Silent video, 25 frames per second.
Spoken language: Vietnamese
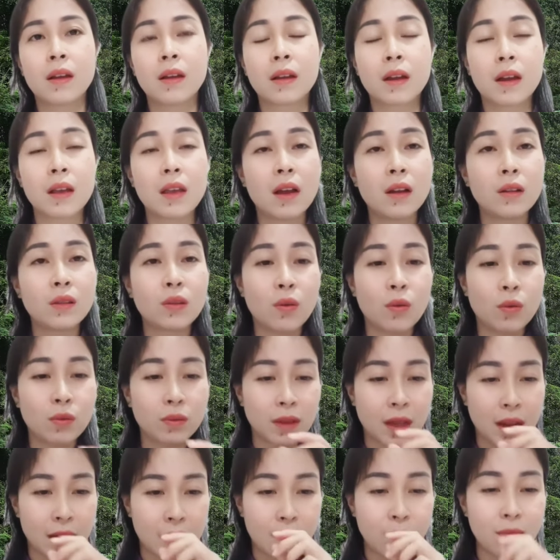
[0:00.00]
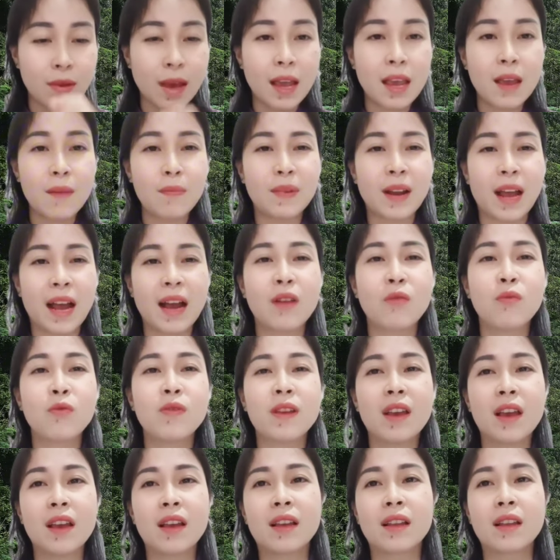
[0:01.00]
cái giới tuần ta đóng vai im lặng
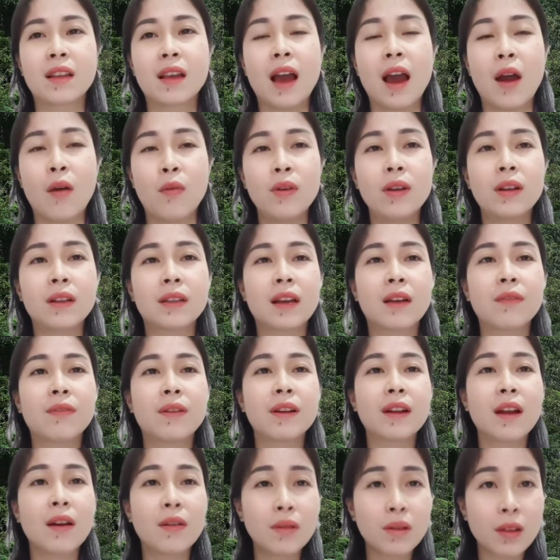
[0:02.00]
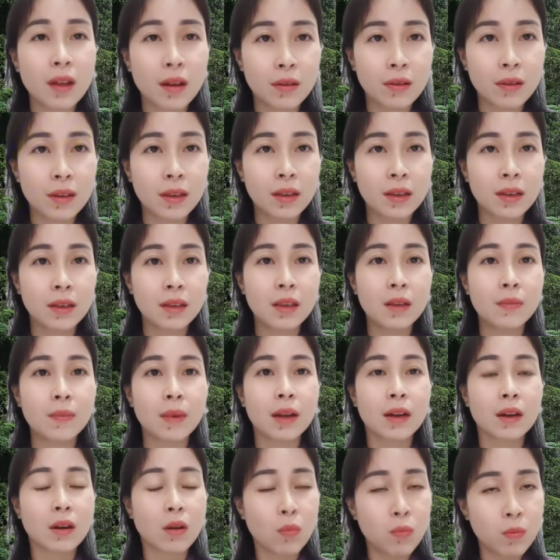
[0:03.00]
quý vị hỏi người ta phải nói thôi nhưng
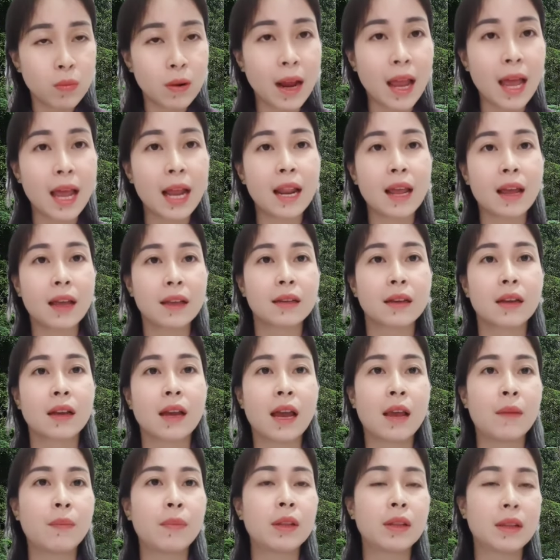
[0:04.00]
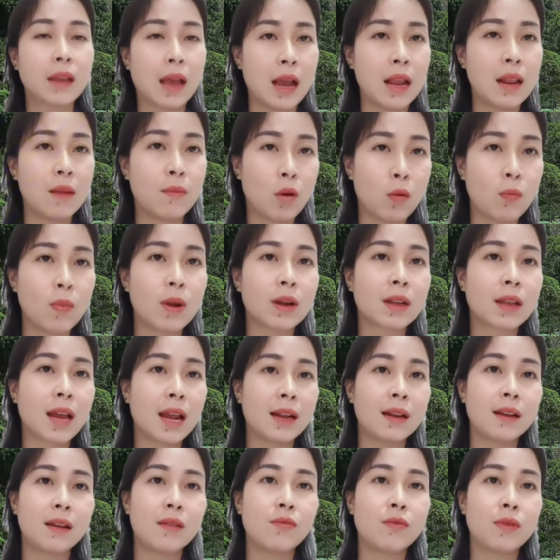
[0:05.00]
mà đúng ra là thầy minh tệ là một bậc
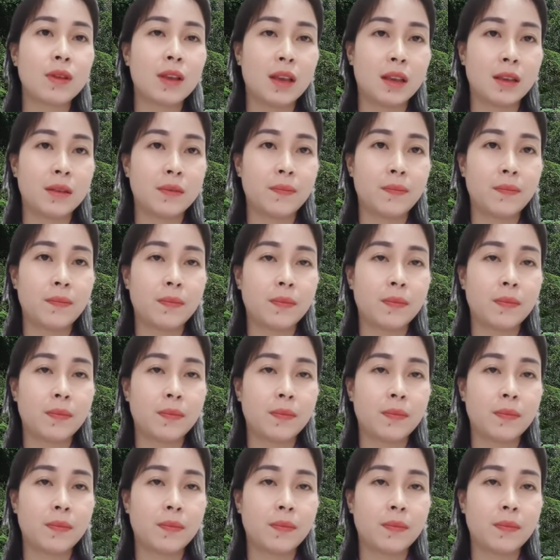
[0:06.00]
thánh đó quý vị